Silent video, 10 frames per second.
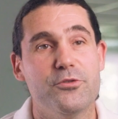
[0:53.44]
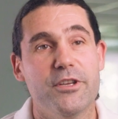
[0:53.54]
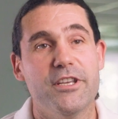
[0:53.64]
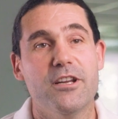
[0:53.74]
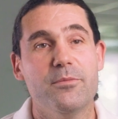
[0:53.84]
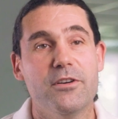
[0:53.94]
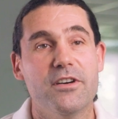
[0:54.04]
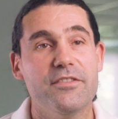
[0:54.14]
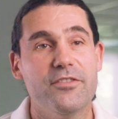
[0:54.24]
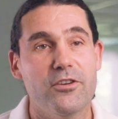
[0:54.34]
suis
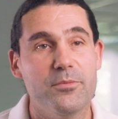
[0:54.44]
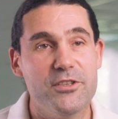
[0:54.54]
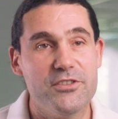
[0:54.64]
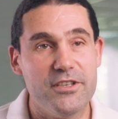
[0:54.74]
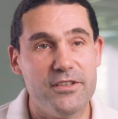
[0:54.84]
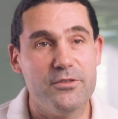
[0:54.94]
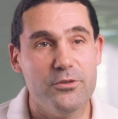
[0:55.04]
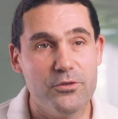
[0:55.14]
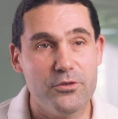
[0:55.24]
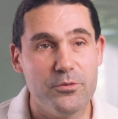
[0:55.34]
également référent métier,
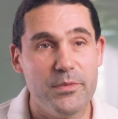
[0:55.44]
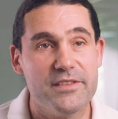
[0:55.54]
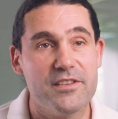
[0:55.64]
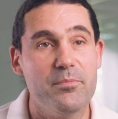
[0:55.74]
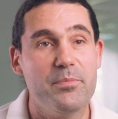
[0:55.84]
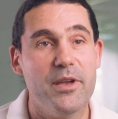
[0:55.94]
donc euh, bah, ça me